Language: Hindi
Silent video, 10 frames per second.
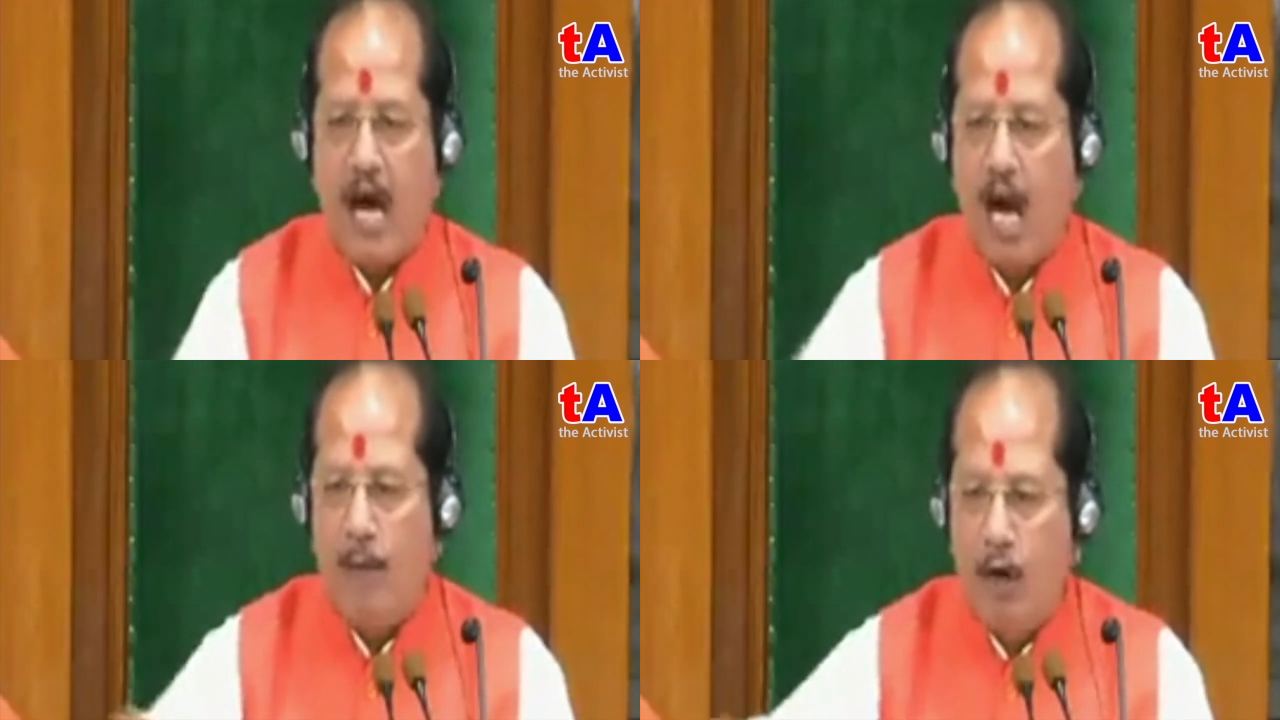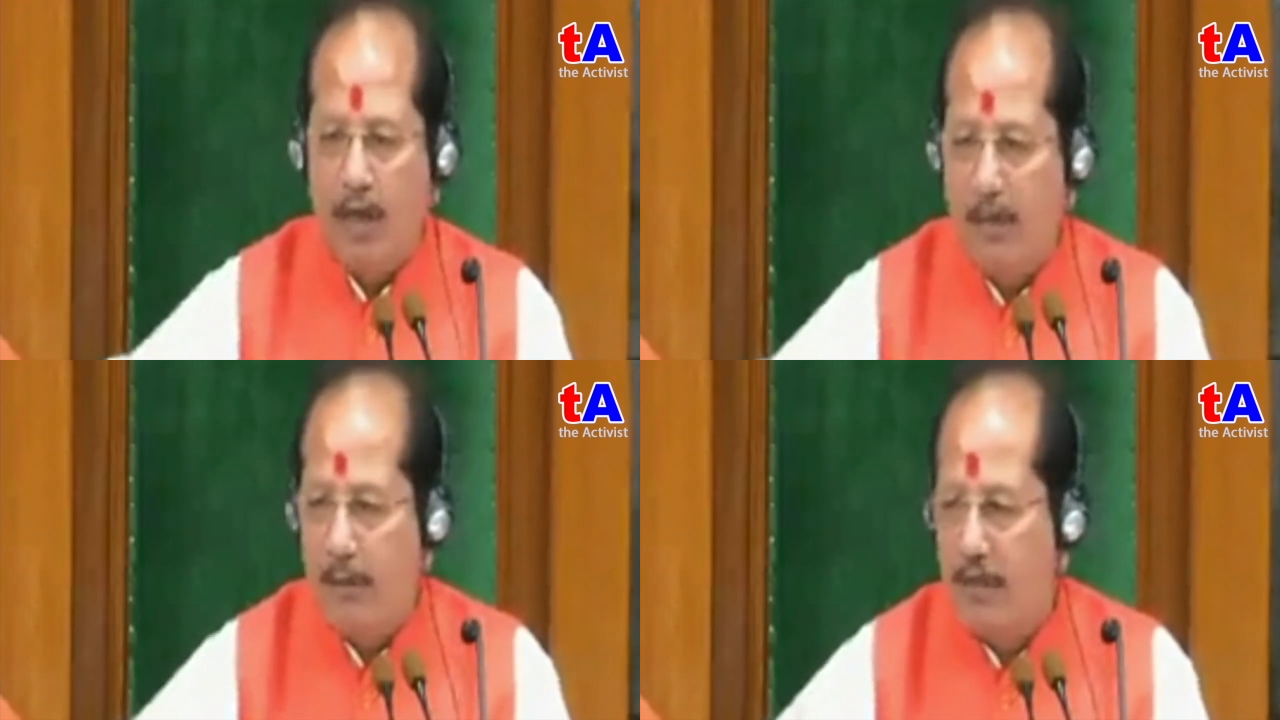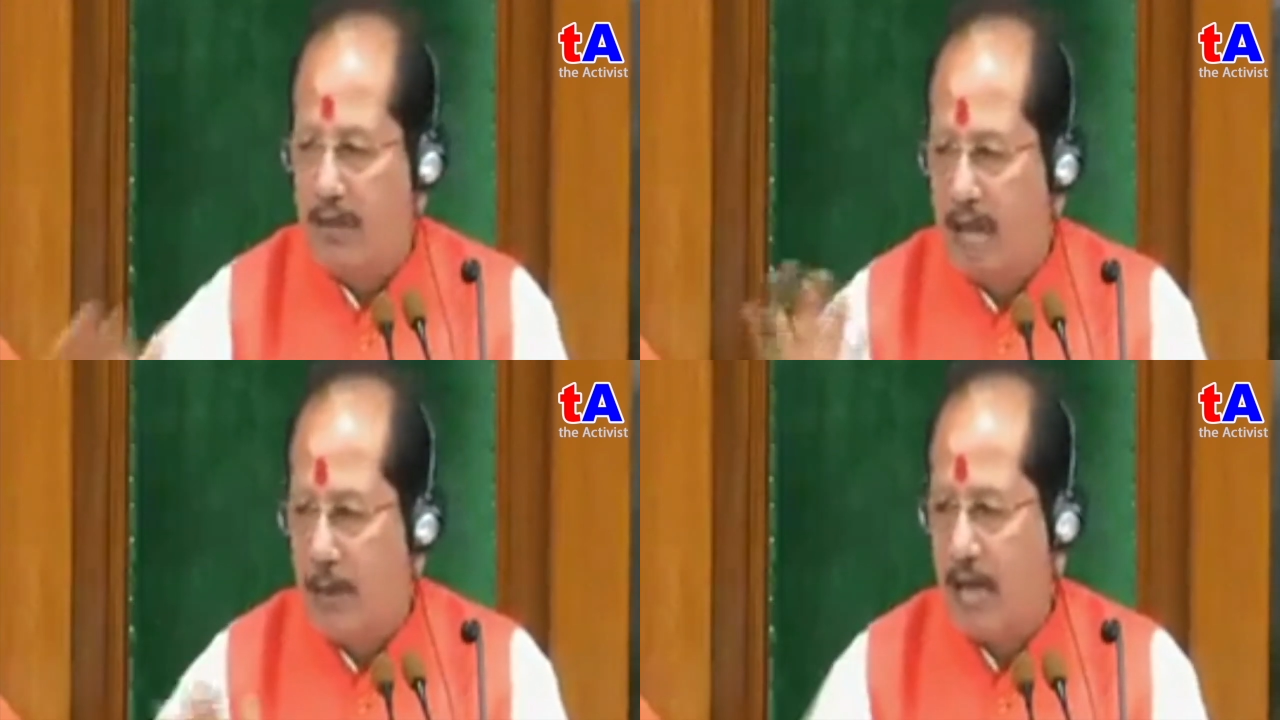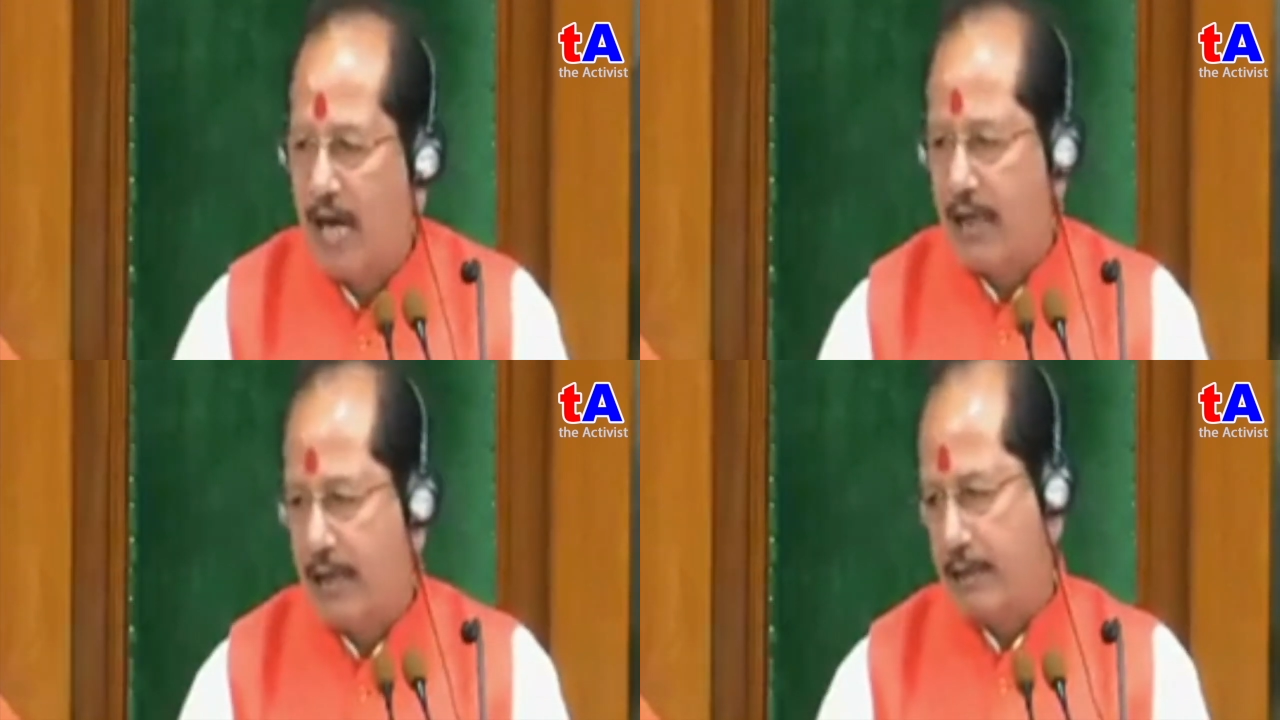हम लोग ये व्यवस्था
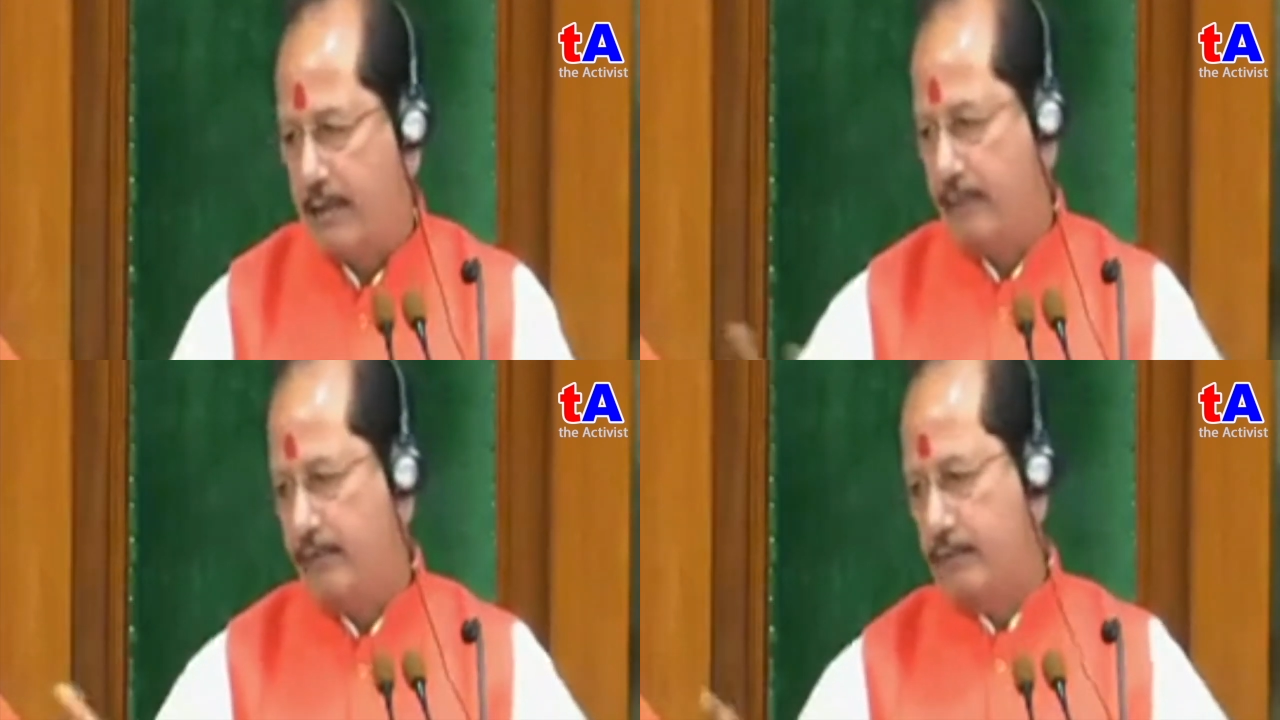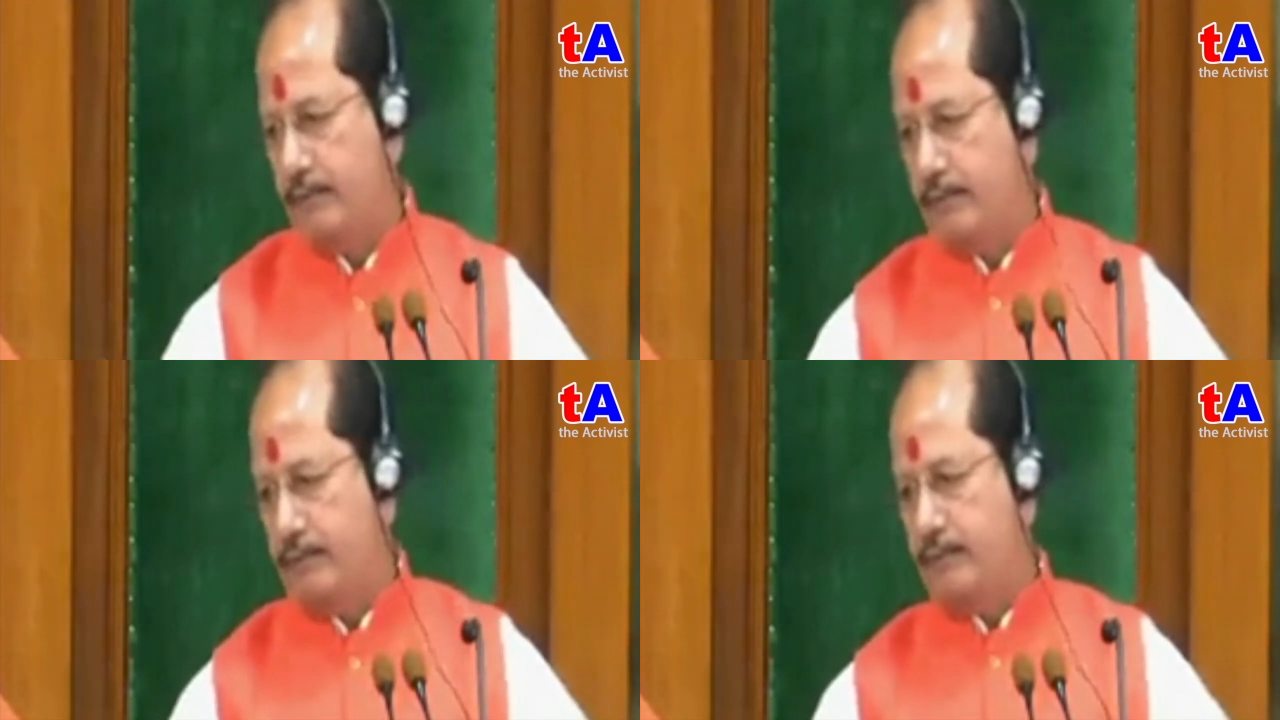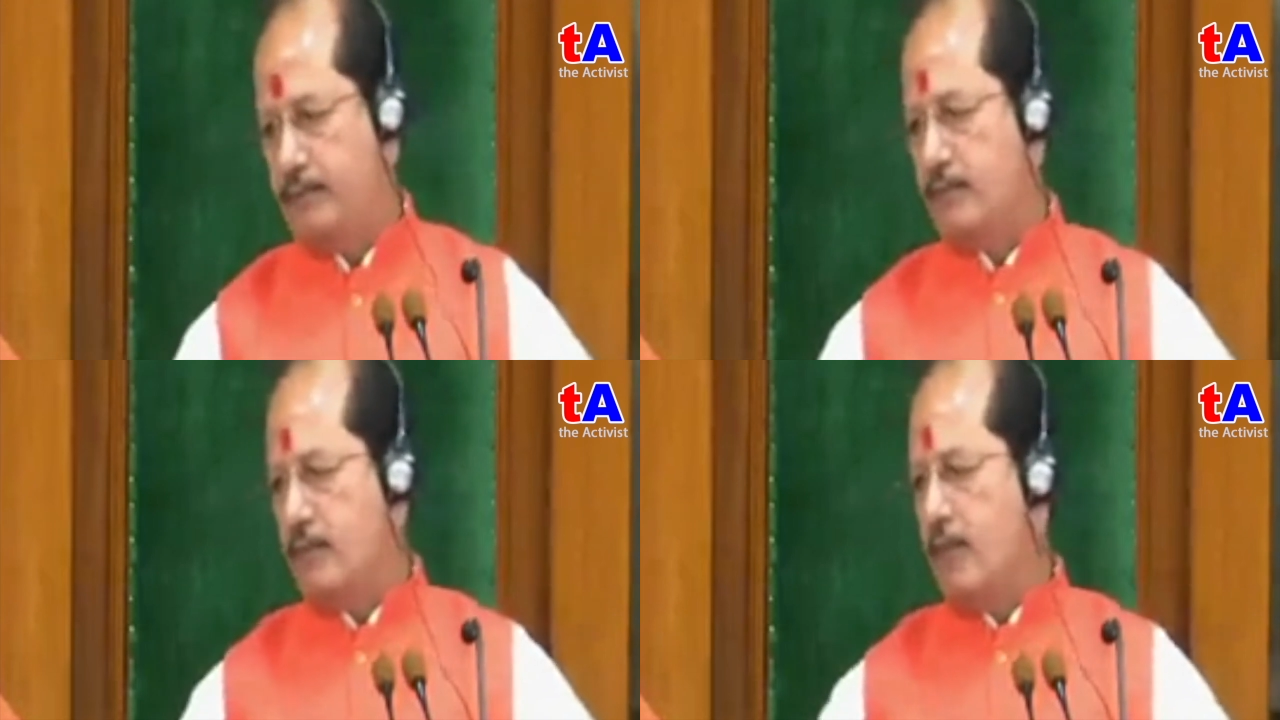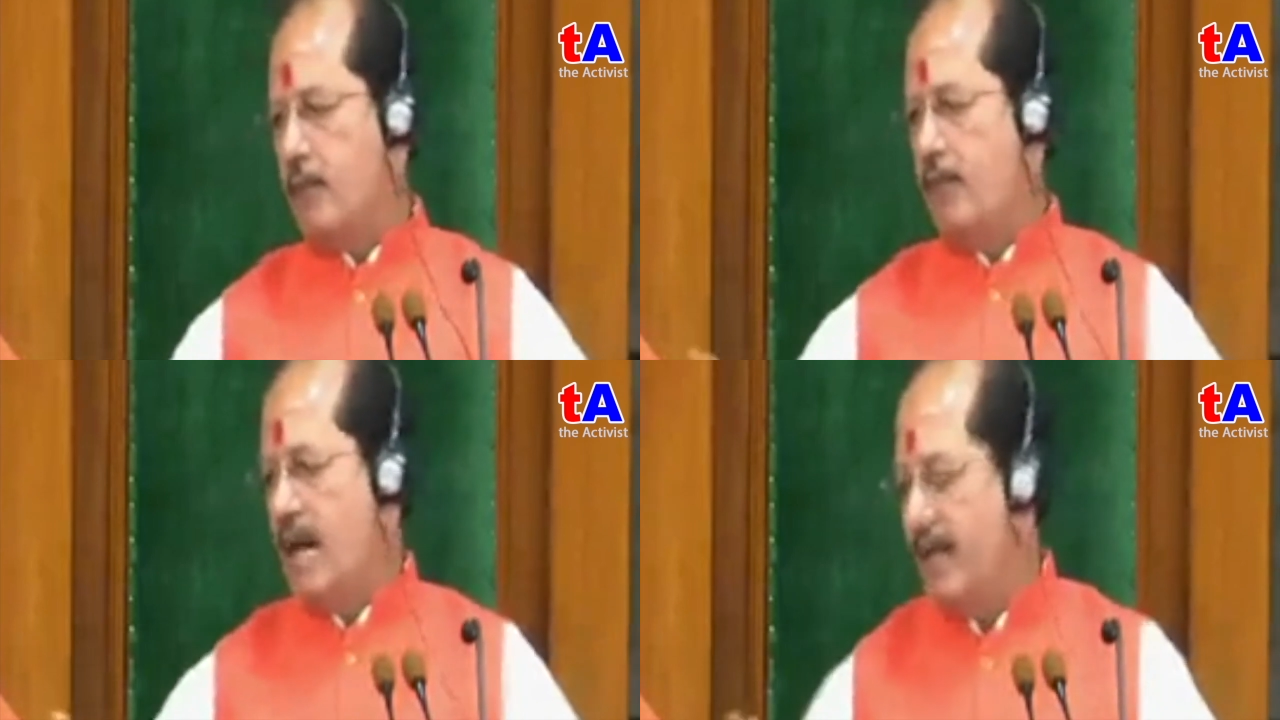बना रहे हैं
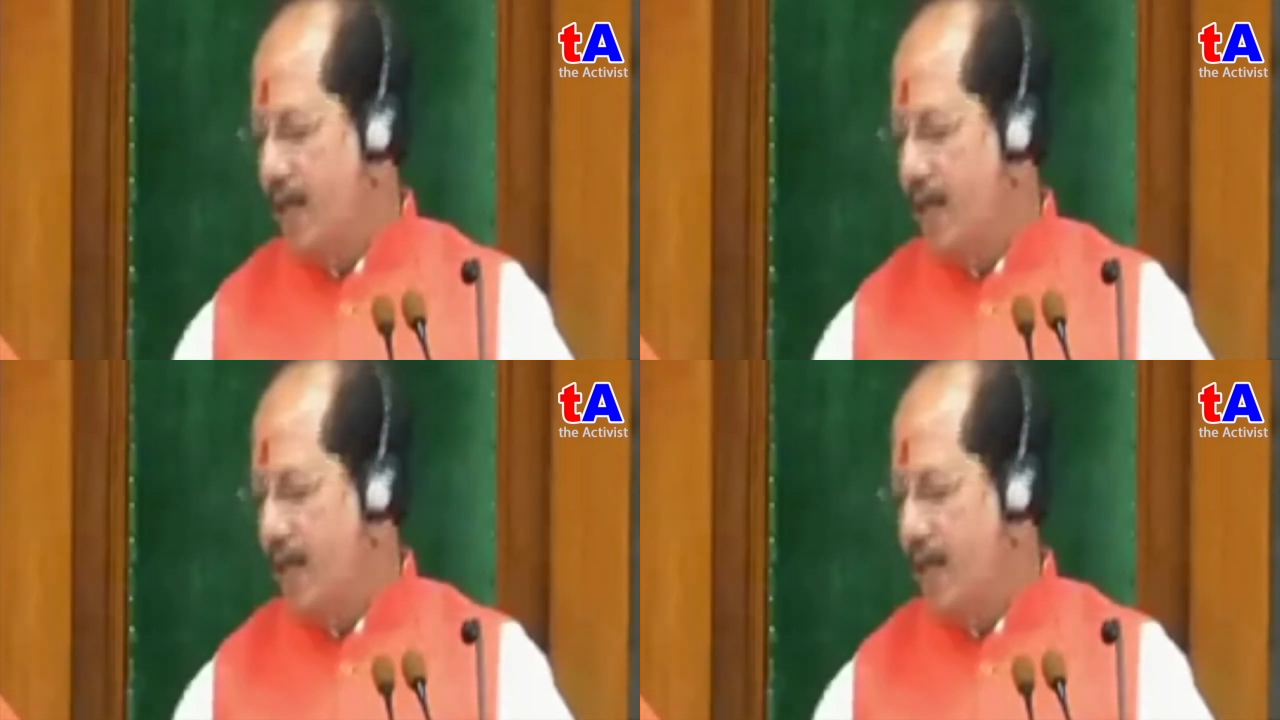माननीय